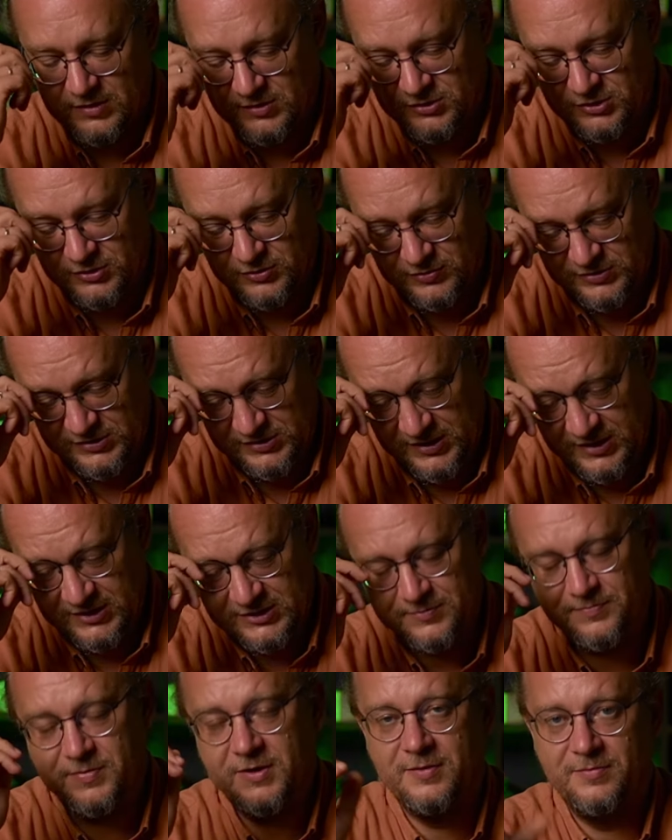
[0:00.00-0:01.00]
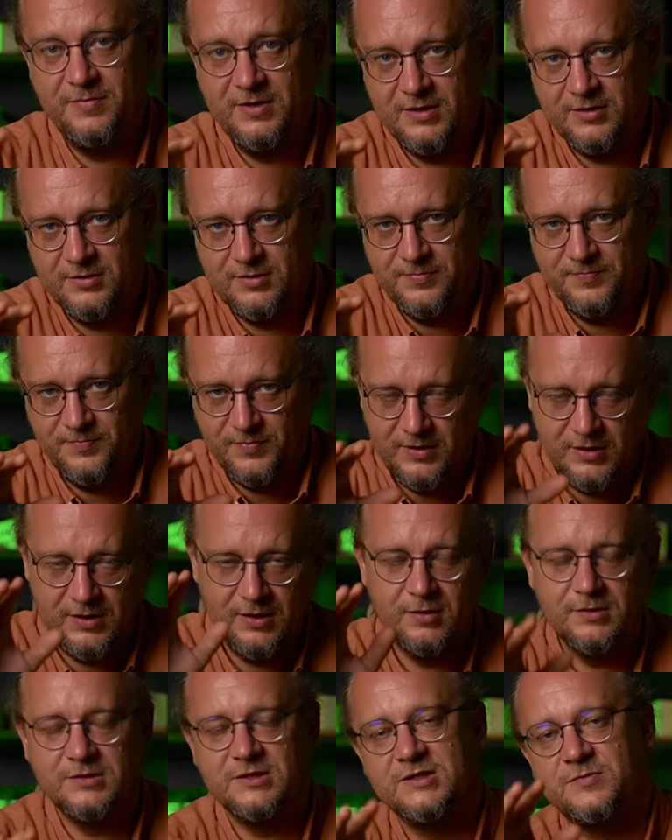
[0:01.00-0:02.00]
что сей эксперимент
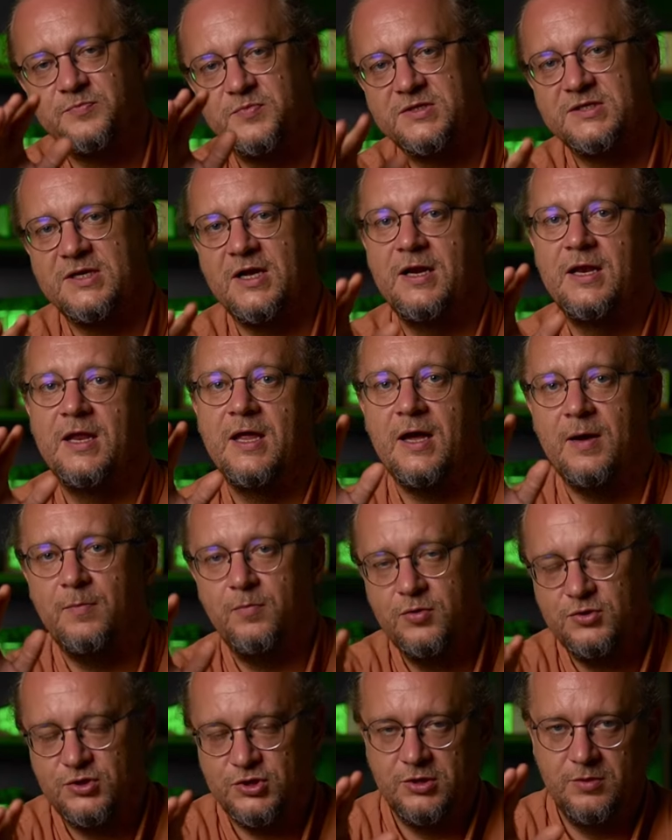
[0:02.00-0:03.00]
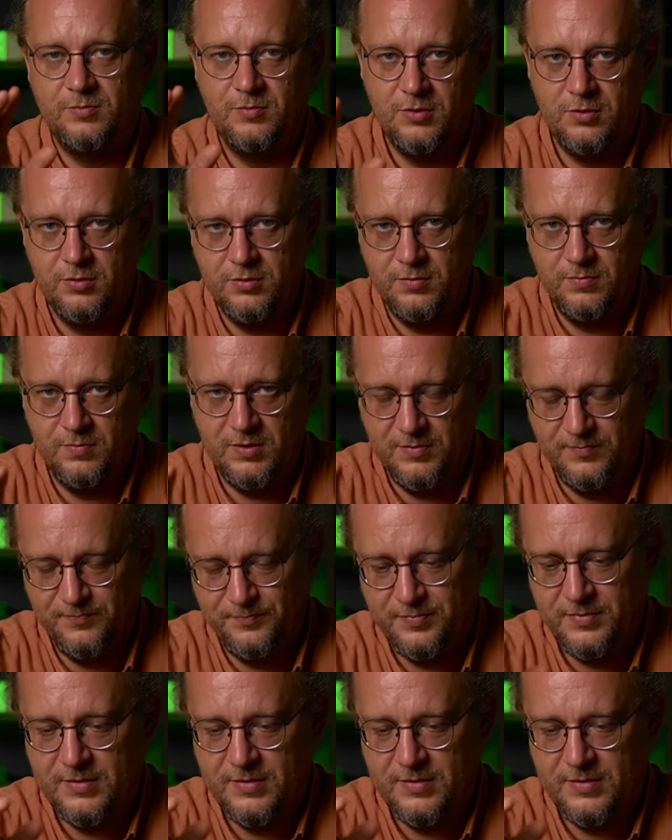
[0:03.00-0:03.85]
делается специально обученными людьми,